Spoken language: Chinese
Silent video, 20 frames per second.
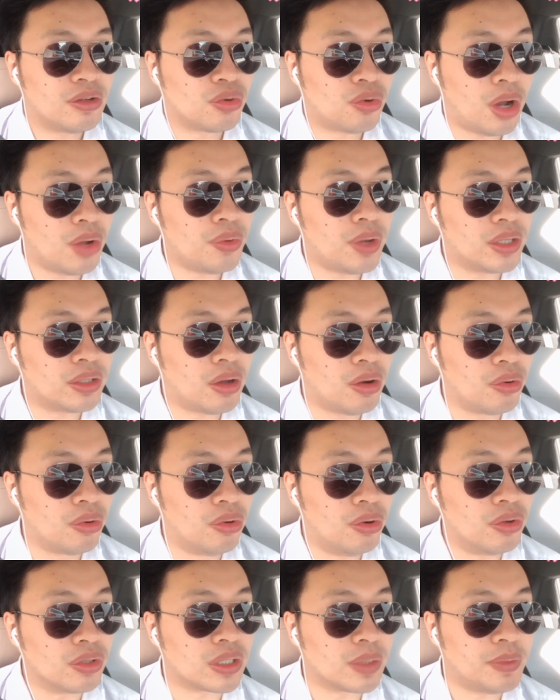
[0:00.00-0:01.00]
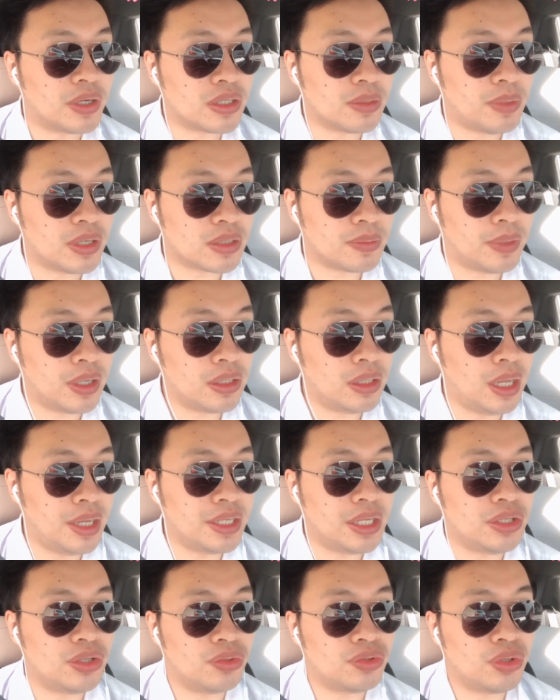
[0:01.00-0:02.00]
官员透露什么什么什么，那
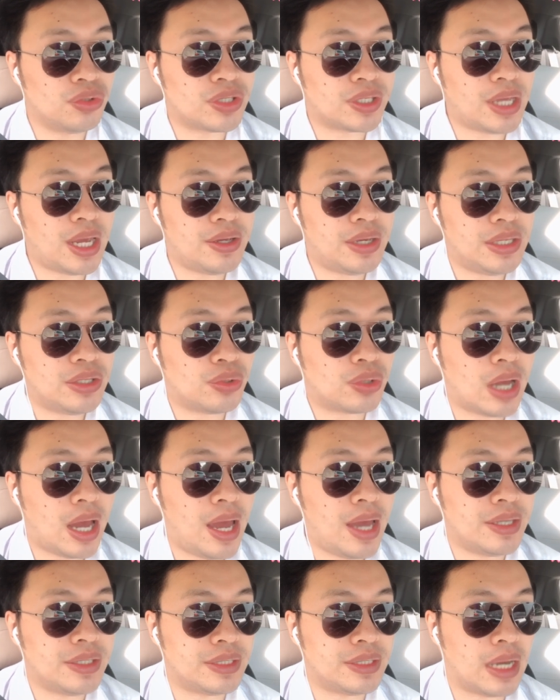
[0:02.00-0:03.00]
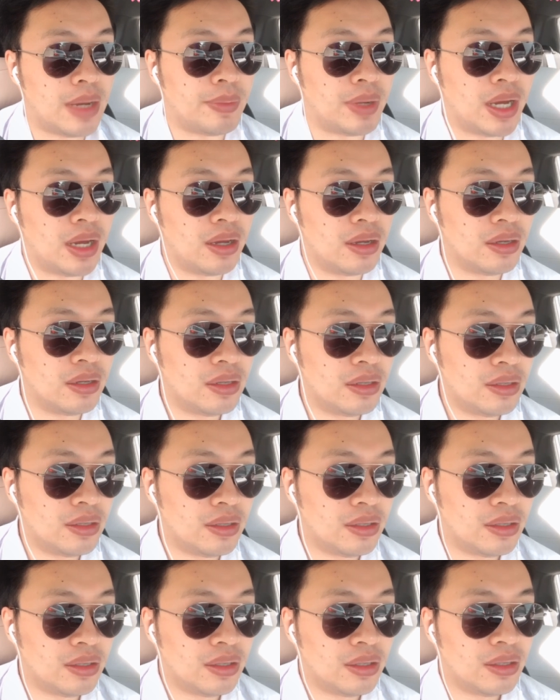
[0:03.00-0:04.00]
你就去 CIA 去看一下嘛，
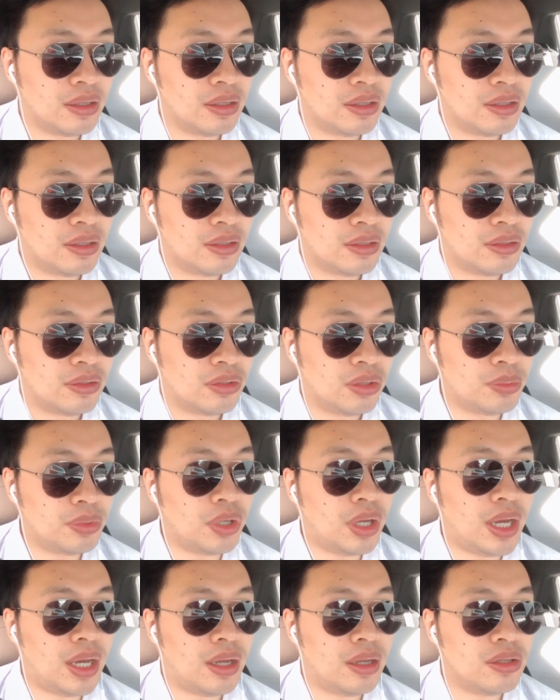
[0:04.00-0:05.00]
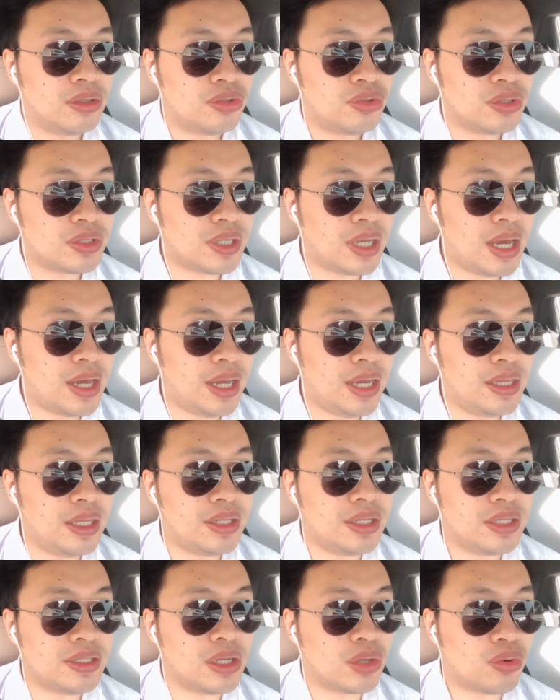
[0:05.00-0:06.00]
对不对？你去 CIA 的
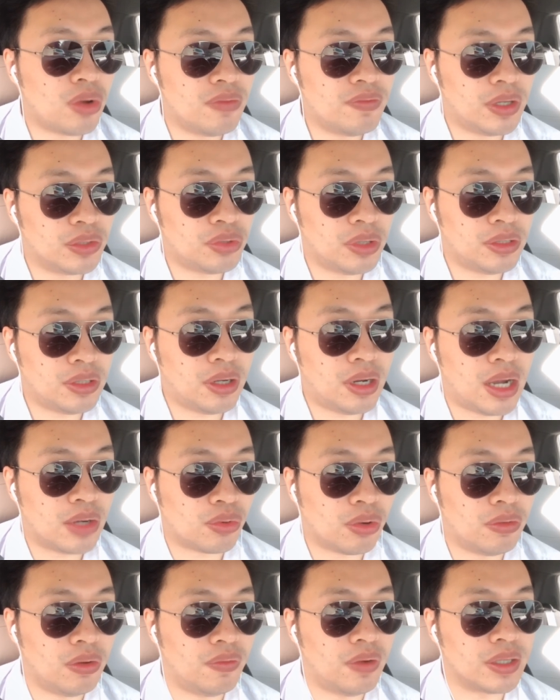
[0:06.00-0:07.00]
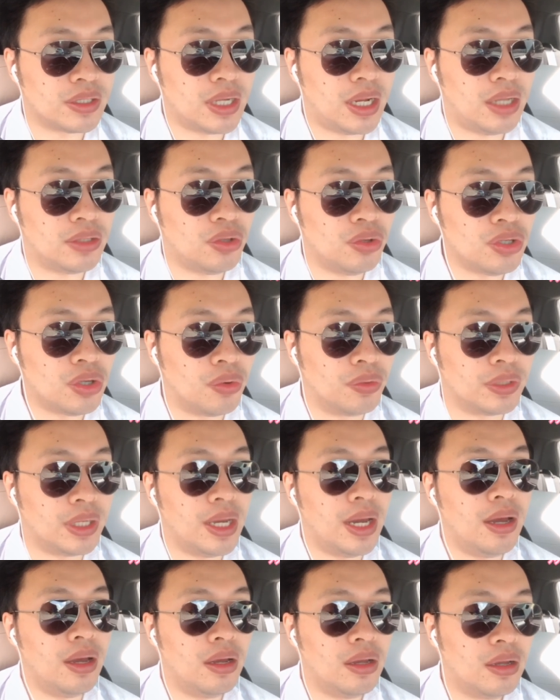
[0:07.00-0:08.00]
那些官方推特呀、官方网站啊都有的
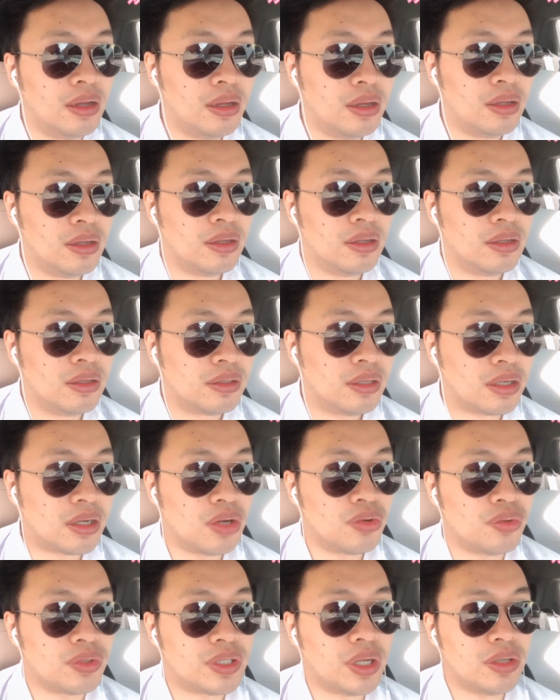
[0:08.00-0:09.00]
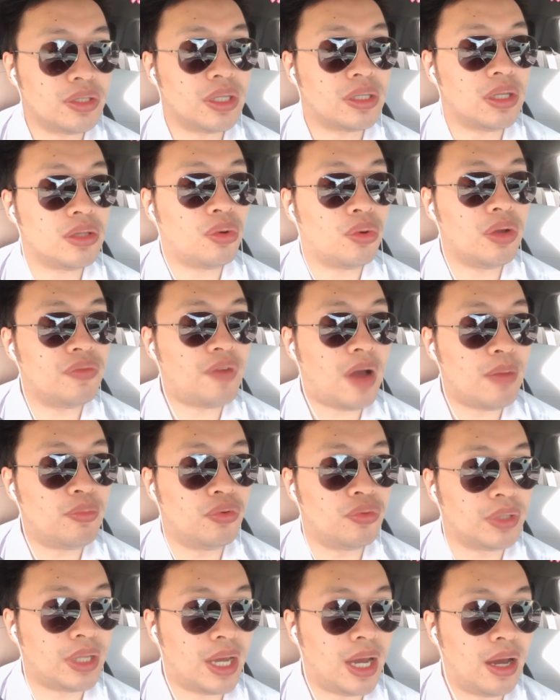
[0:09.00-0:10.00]
呀，他各种消息他都会发
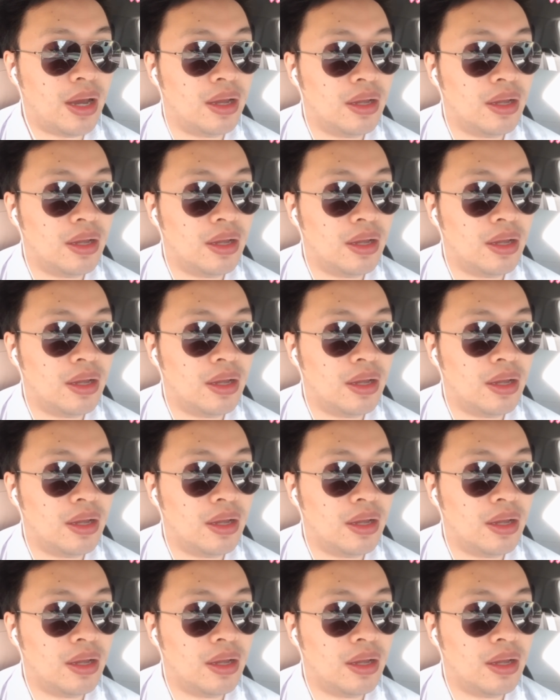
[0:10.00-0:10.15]
布的呀。